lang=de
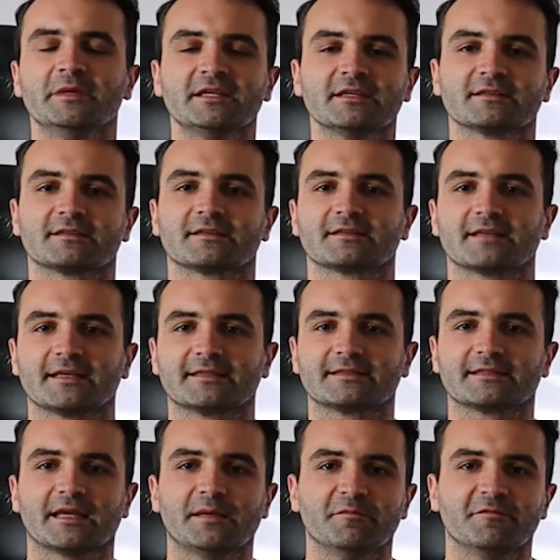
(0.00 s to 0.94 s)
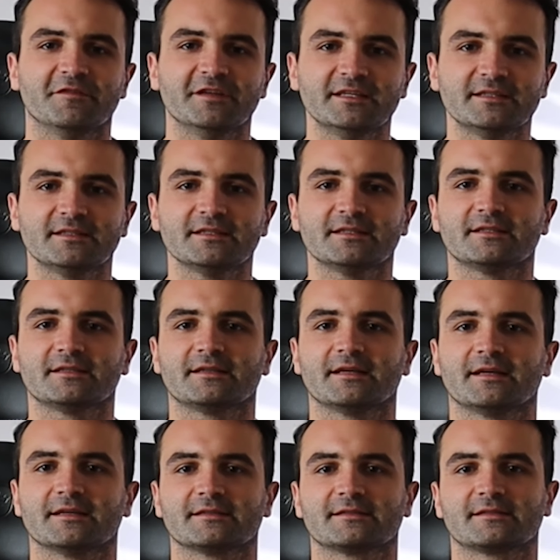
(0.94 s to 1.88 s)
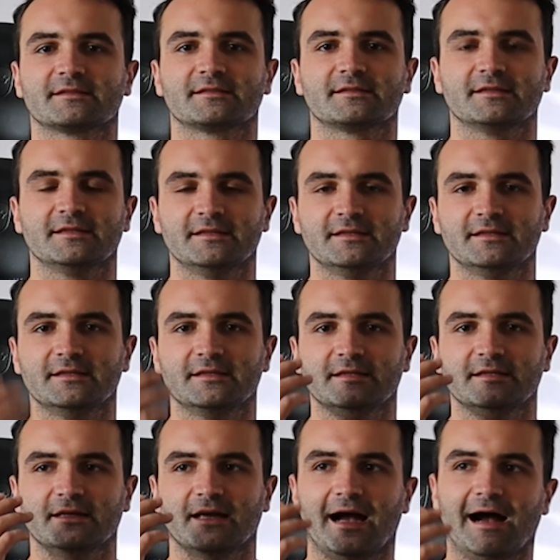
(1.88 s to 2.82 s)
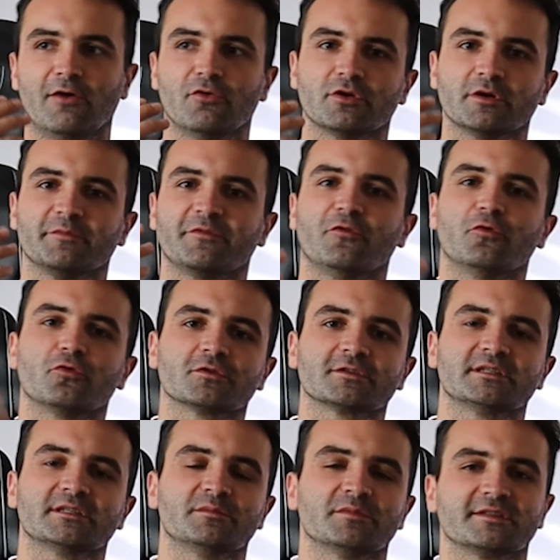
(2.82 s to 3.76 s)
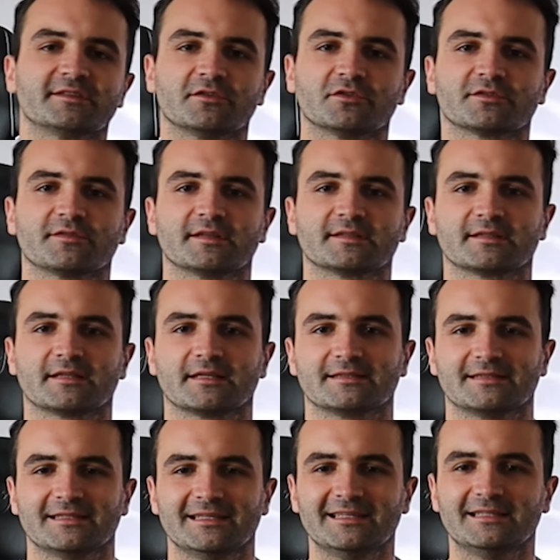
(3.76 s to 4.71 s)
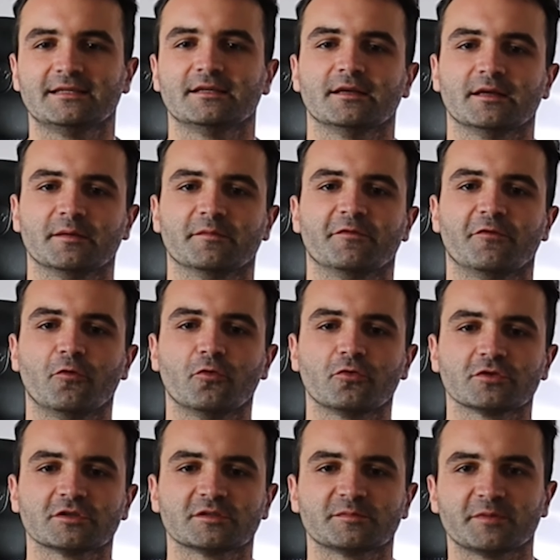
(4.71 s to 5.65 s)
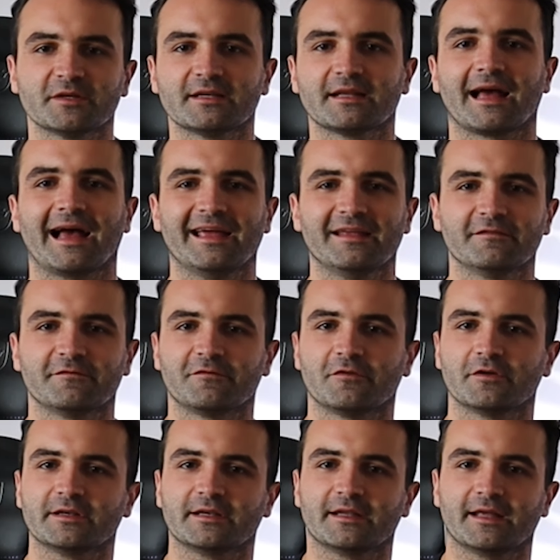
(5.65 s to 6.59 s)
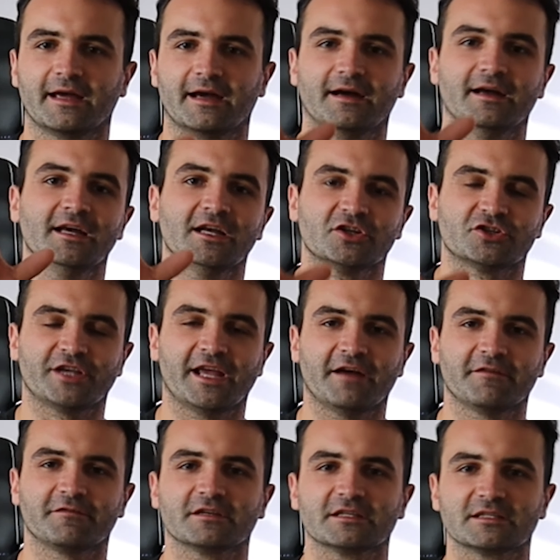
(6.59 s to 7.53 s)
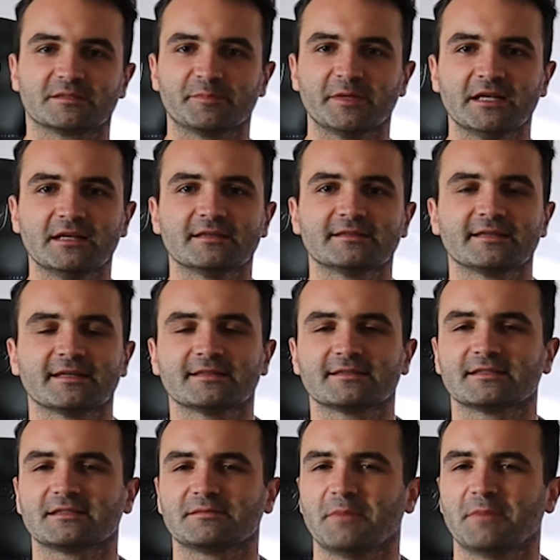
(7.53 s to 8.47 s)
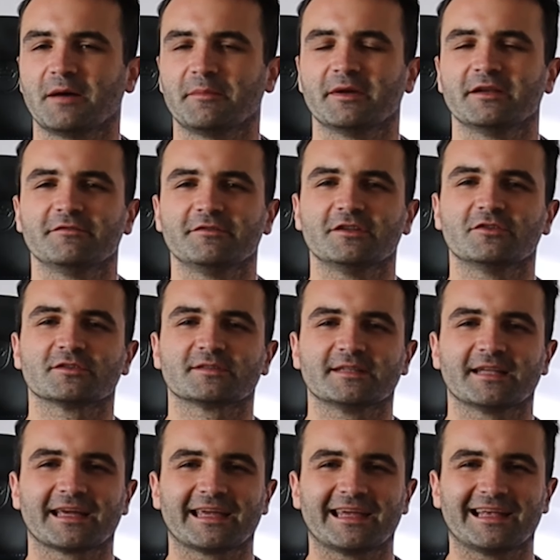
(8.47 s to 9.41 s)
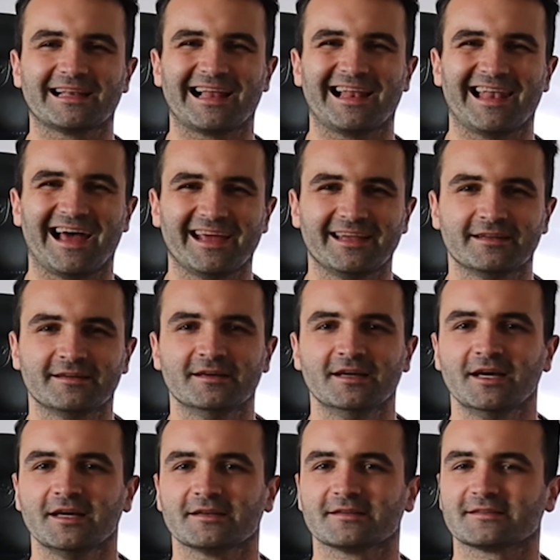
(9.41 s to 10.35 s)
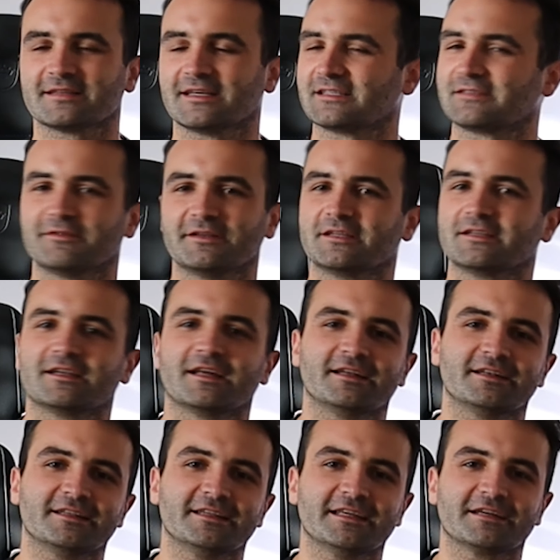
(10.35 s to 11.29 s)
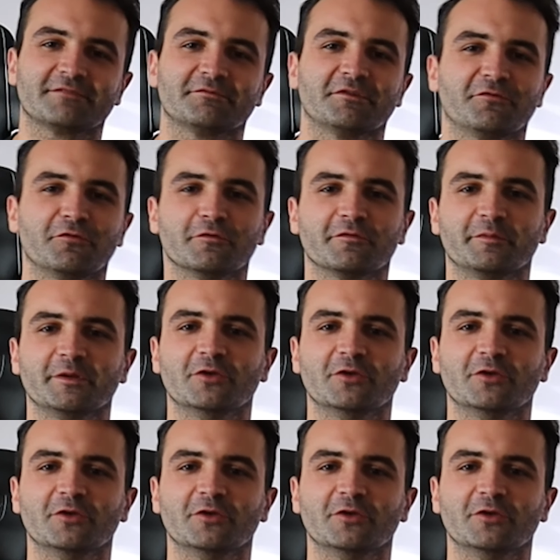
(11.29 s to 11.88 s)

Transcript: mich ist es extrem wichtig, dass die Augen im Fokus sind, beziehungsweise dass ich im Fokus bin, rein von der Schärfe des Bildes jetzt. Ich mache meine Videos in der Regel alleine. Das heißt, wenn du dann irgendwie fünf